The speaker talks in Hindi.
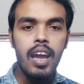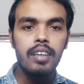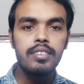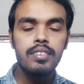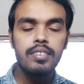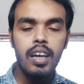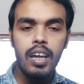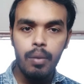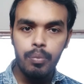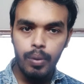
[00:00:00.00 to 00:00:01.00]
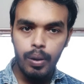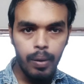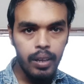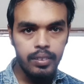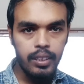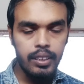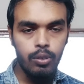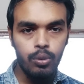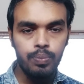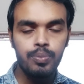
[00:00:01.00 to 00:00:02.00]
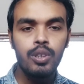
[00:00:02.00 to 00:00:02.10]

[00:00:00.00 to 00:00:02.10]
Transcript: एडसेंस का अप्रूवल पा सकते हो